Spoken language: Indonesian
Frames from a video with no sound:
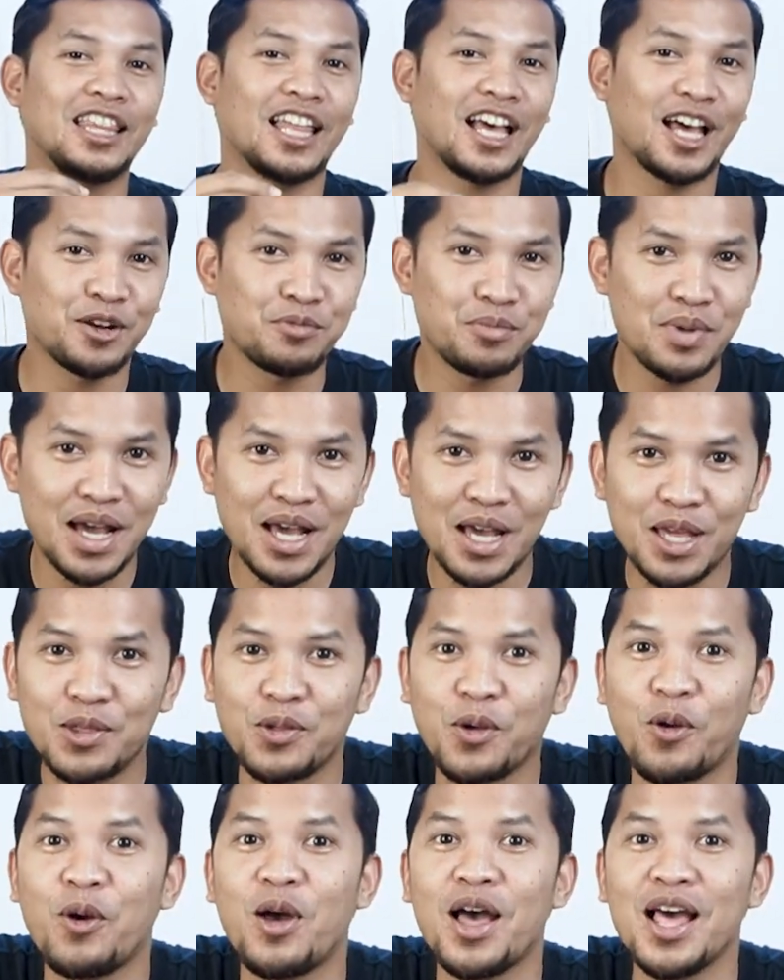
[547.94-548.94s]
kita akan bahas
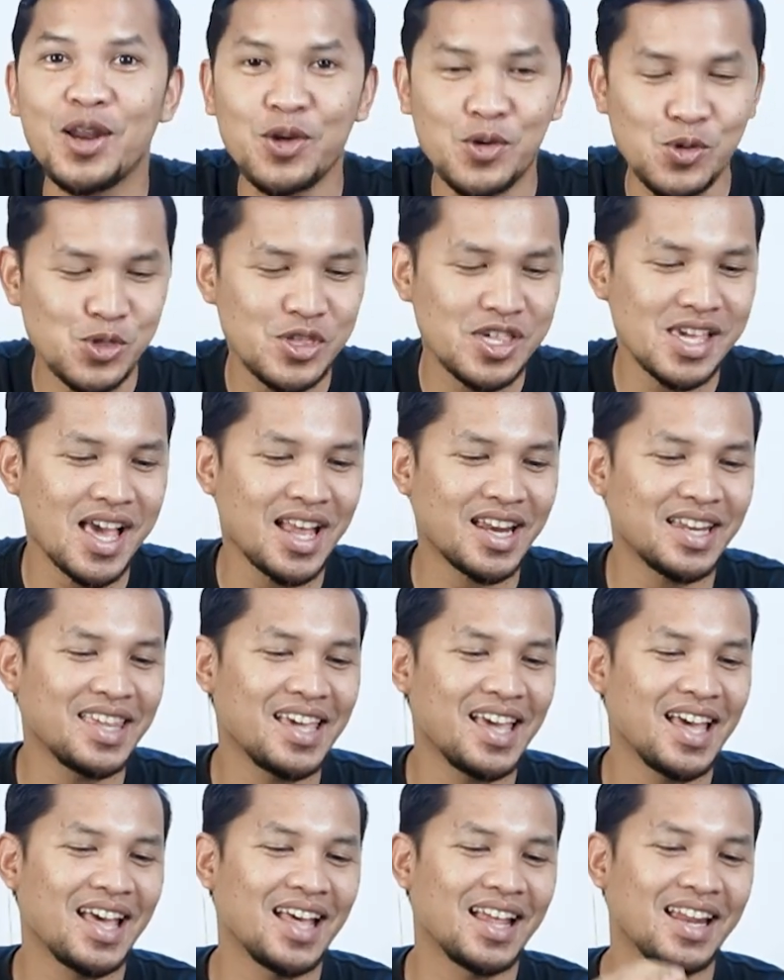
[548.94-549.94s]
soal
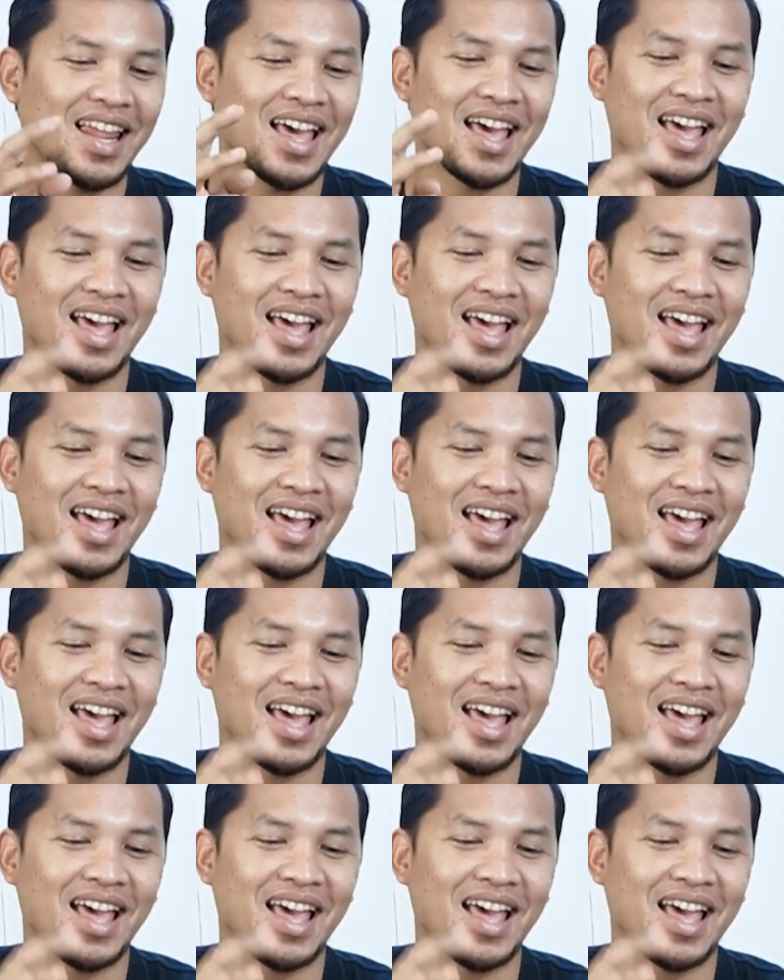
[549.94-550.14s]
kunciannya.